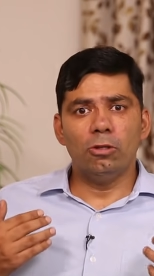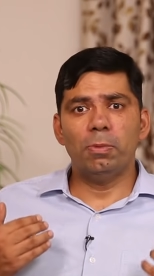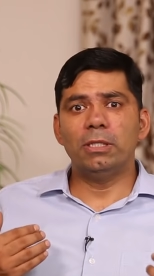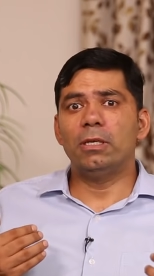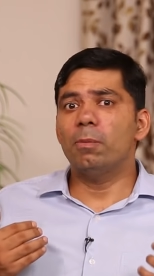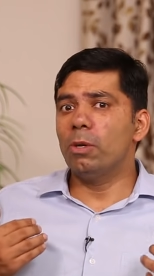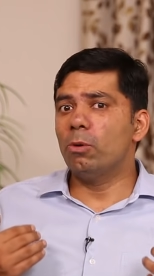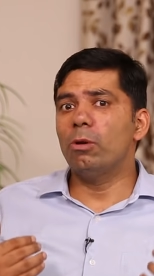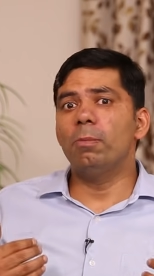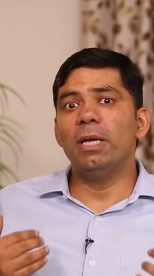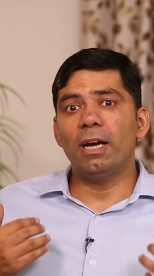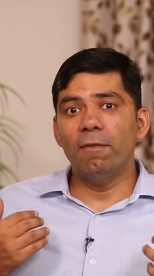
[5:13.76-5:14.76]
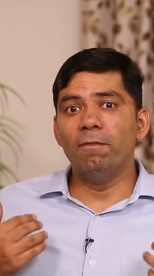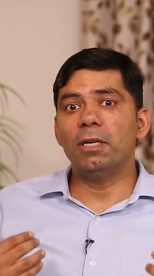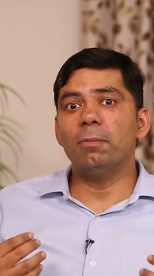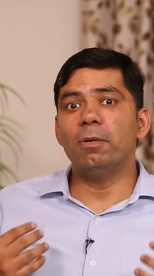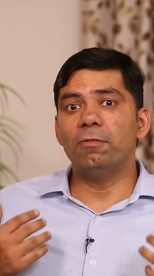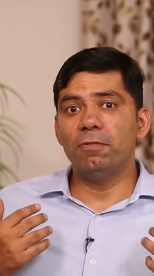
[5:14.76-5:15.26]
जब बच्चा बिल्कुल भी
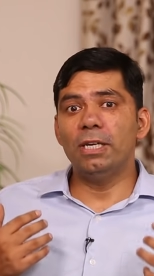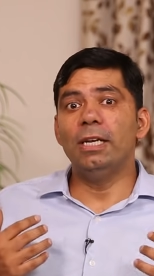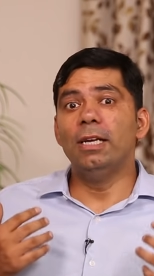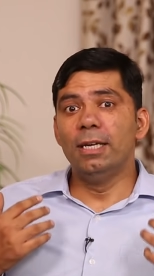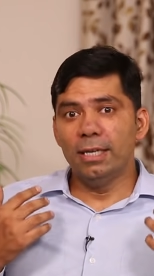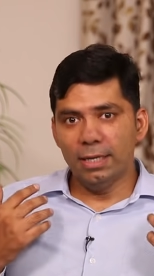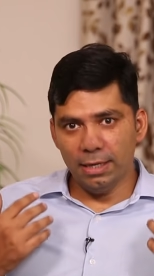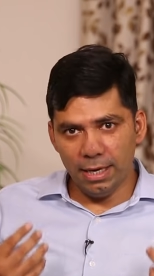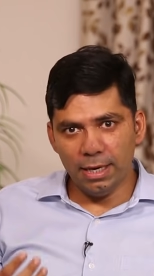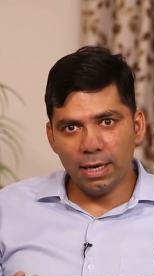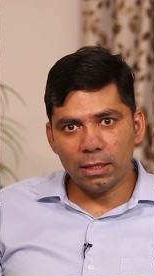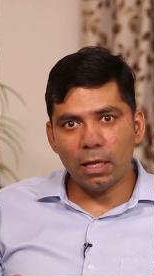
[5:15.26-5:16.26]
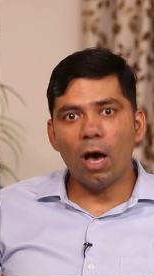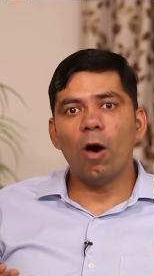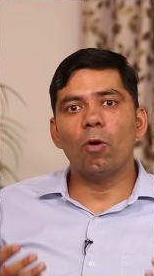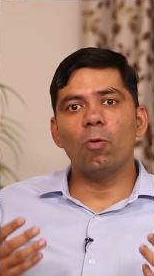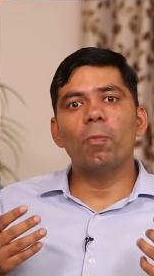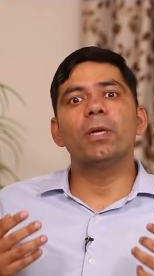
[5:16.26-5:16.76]
कंफर्टेबल फील नहीं करता
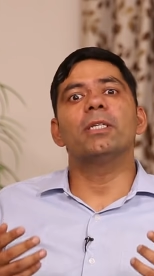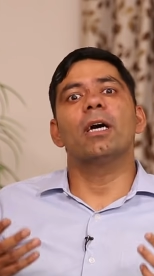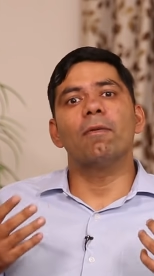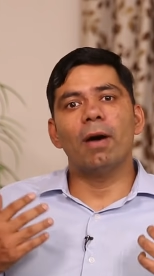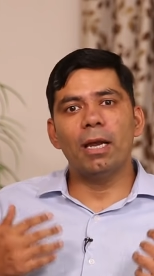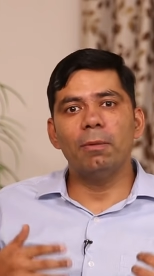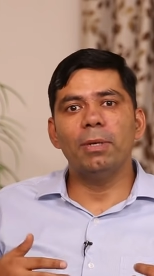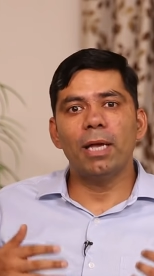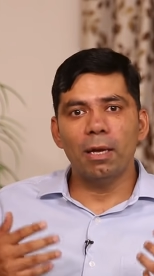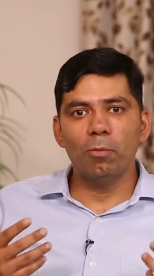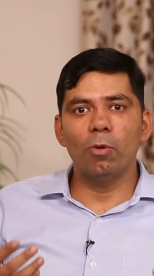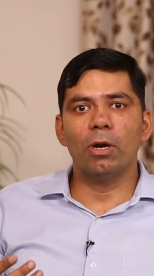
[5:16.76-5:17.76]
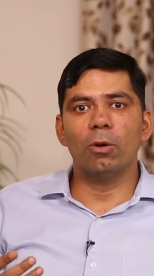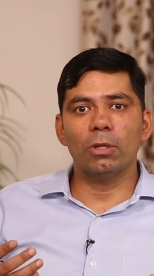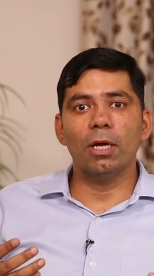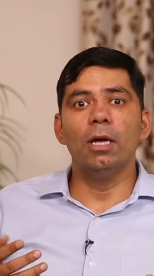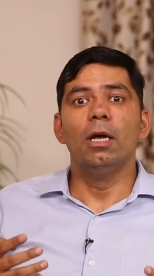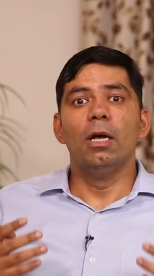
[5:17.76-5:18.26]
और ऊपर से घर वाले भी यही बोल रहे
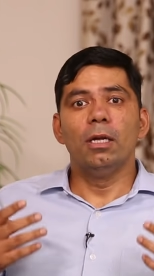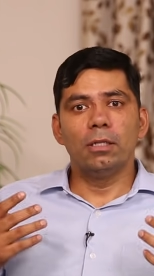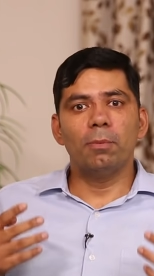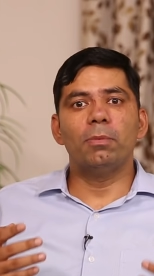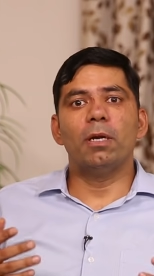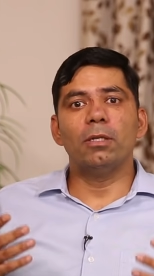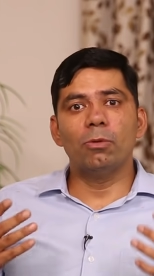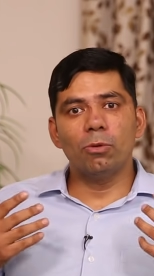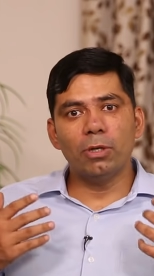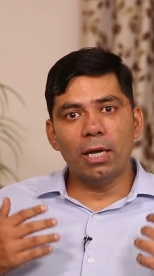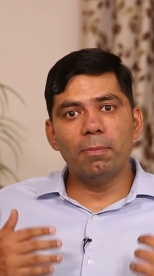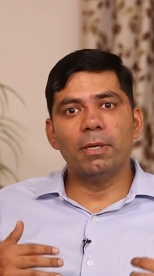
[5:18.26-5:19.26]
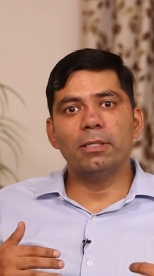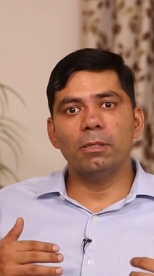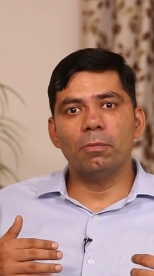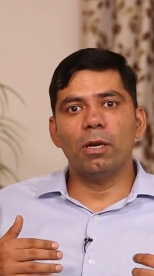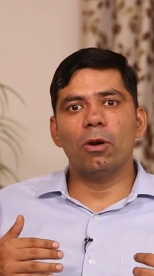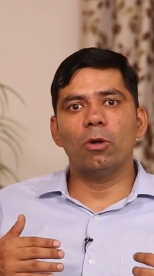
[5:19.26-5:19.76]
होते हैं सब तरह से उनको यही
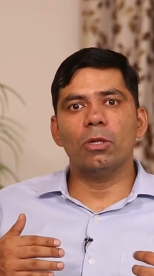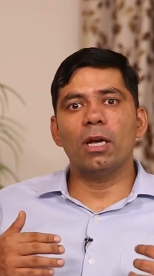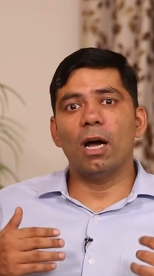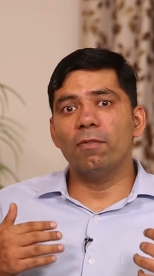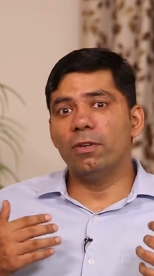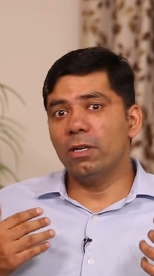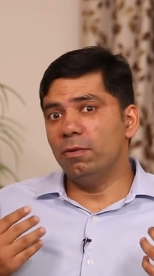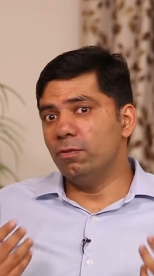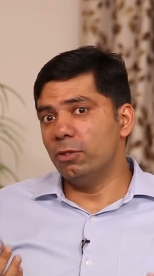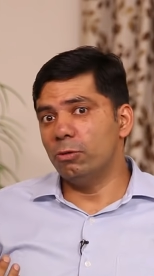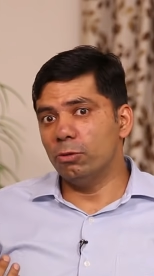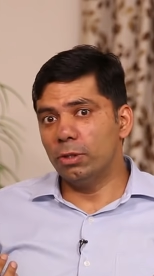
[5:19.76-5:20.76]
मैसेज मिल रहा होता है काफ़ी कन्फ्यूजन